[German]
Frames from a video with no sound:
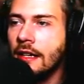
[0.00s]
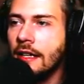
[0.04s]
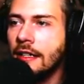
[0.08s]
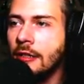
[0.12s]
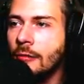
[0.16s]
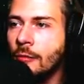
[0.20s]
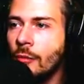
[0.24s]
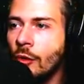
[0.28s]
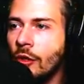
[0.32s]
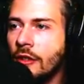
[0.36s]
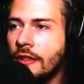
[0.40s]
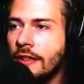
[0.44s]

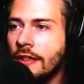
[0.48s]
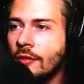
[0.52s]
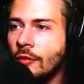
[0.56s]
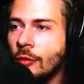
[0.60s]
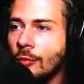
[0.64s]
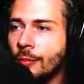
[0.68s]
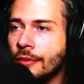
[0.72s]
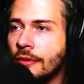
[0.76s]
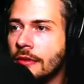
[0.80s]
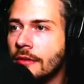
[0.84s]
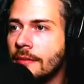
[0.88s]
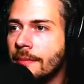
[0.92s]
keine
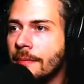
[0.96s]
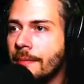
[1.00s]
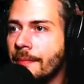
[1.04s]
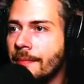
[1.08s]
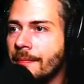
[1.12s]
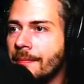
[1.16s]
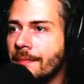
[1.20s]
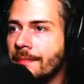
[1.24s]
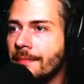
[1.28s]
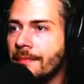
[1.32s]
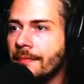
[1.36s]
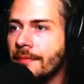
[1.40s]
Mörli-Suppe.
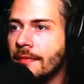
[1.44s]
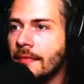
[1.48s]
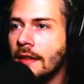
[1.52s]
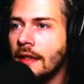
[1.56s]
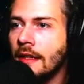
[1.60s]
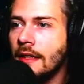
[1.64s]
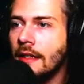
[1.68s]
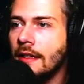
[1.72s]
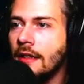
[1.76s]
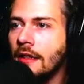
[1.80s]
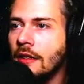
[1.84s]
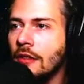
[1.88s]

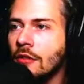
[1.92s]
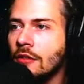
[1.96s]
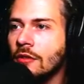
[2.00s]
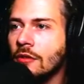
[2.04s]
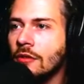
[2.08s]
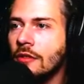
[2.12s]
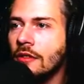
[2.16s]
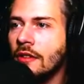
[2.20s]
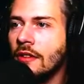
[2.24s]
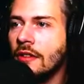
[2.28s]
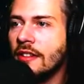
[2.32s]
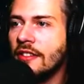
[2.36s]

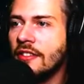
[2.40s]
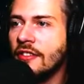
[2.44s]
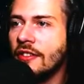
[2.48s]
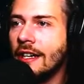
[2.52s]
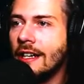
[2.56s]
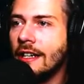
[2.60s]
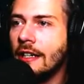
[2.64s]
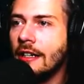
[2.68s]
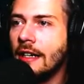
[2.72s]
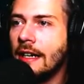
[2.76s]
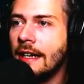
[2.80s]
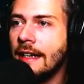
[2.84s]
Und
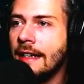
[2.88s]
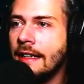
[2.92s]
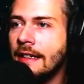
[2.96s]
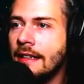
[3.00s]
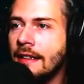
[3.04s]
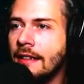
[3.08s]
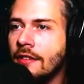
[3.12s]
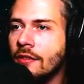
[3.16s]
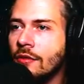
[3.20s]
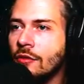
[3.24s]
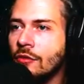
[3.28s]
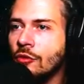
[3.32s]
zwar
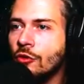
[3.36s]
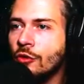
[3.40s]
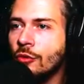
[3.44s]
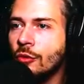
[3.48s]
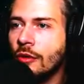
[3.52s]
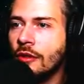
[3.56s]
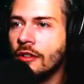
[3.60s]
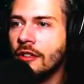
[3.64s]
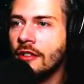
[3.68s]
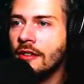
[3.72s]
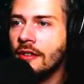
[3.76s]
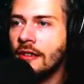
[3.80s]
eigentlich so ein
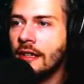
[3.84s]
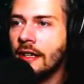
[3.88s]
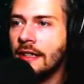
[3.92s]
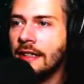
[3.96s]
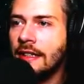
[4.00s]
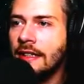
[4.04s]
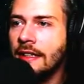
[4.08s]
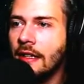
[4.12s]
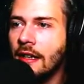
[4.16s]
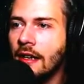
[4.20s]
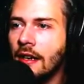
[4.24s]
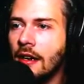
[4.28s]
Stückchen nach
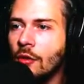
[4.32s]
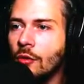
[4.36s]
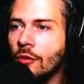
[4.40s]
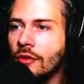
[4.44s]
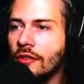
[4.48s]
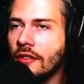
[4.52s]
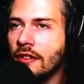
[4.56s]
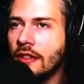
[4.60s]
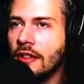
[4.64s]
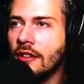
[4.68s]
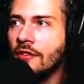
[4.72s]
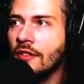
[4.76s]
hier
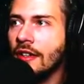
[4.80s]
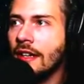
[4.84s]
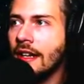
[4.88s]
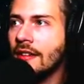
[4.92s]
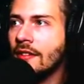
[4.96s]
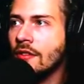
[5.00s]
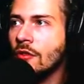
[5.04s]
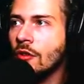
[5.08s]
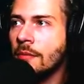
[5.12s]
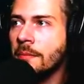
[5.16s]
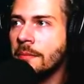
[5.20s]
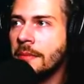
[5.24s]
raus, dass wir
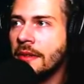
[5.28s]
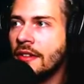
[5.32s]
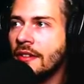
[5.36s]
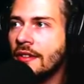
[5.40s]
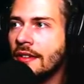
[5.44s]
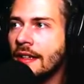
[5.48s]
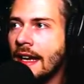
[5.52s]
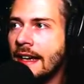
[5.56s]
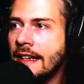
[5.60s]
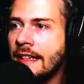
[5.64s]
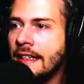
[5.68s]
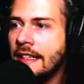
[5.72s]
das noch ein
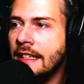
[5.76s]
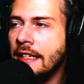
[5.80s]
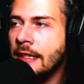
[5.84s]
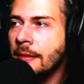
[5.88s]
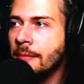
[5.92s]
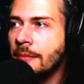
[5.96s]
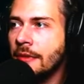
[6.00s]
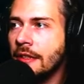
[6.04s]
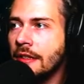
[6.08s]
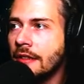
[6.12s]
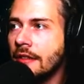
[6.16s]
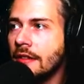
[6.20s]
bisschen
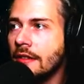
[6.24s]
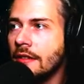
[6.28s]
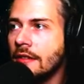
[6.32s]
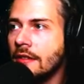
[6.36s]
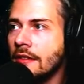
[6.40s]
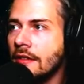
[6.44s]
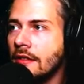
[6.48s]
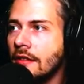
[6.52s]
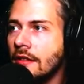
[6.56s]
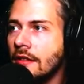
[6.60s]
einebnen.